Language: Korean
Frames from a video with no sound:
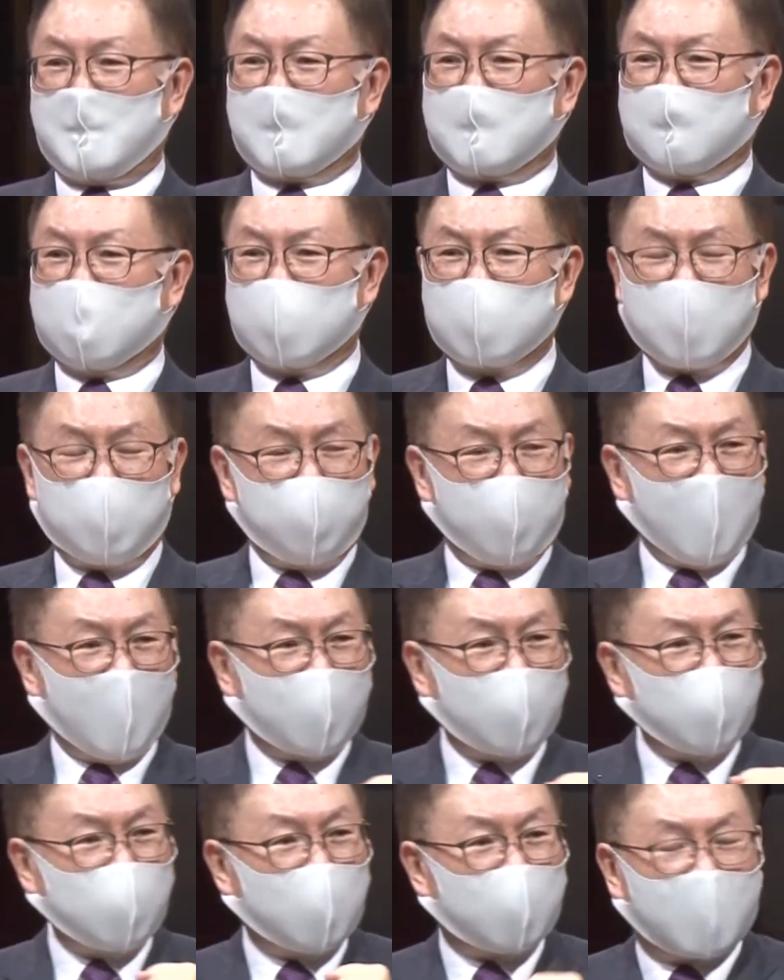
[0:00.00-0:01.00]
그저
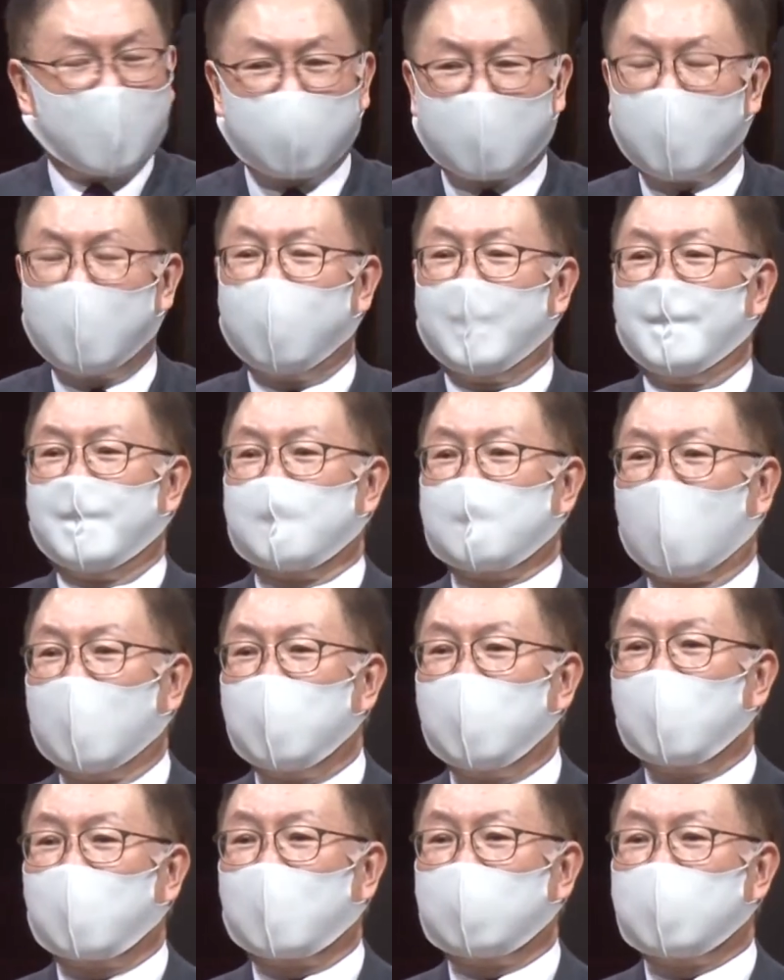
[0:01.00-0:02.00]
맹렬하게
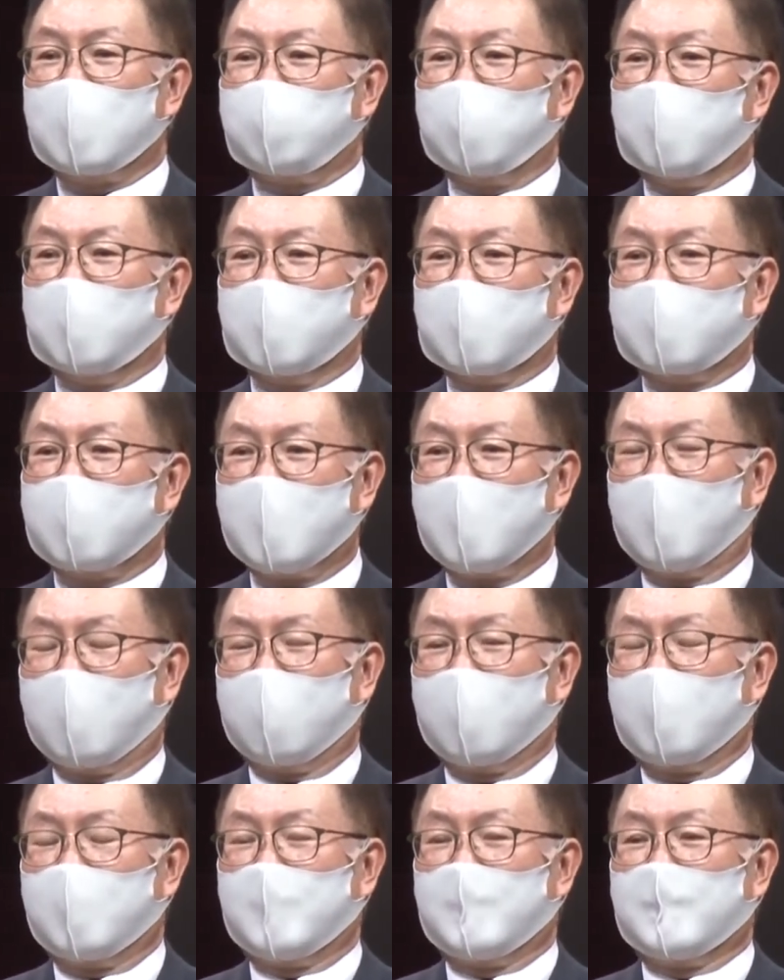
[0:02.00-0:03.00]
달려가다 보니까